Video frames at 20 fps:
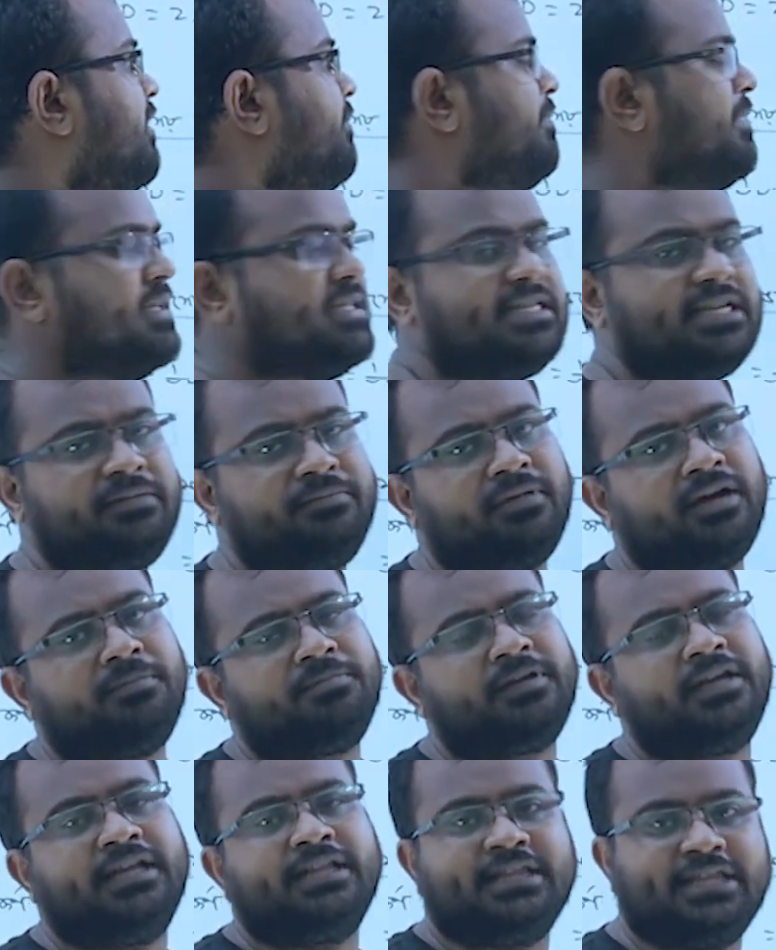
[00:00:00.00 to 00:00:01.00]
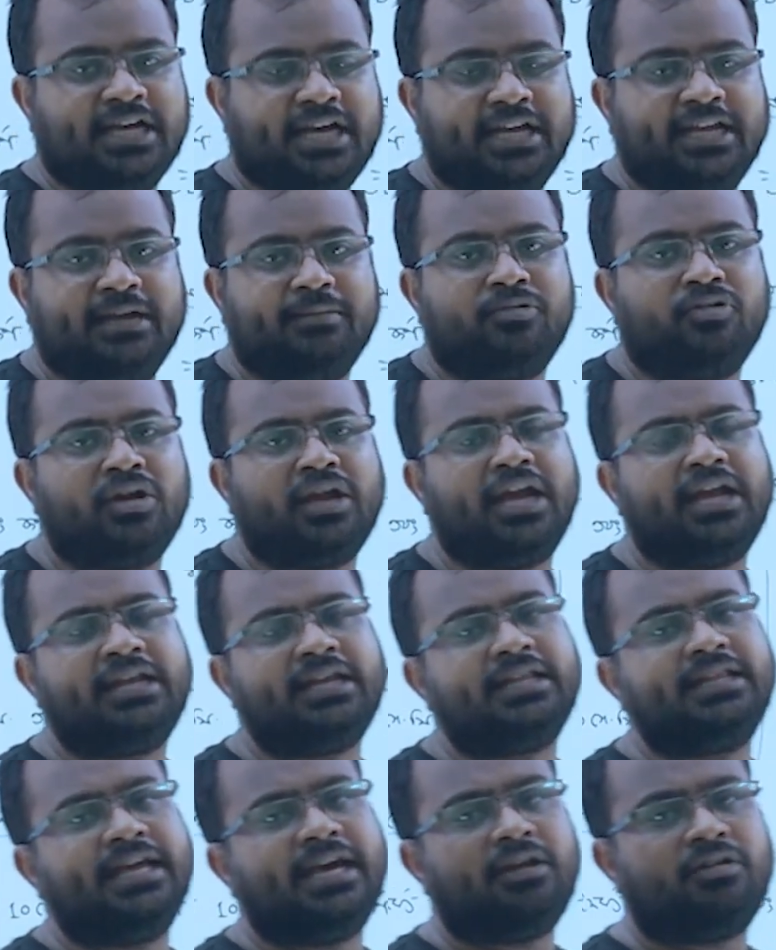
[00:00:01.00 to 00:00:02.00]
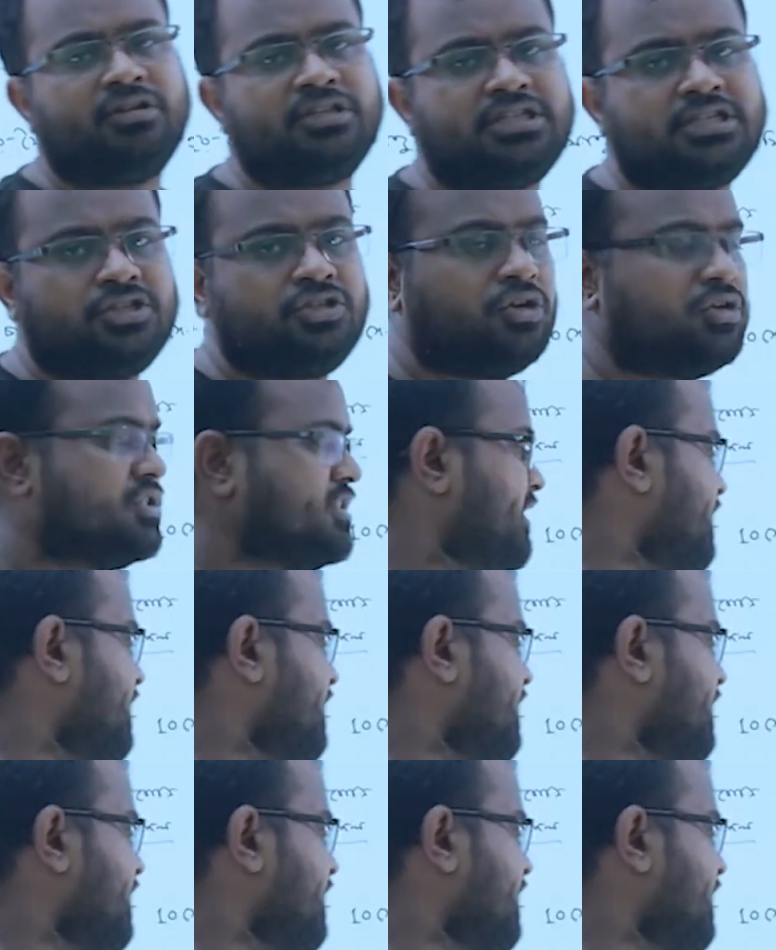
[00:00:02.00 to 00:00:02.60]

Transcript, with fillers: তা বিসির মাপ কি তাই এবং এটি দেওয়া রয়েছে দশ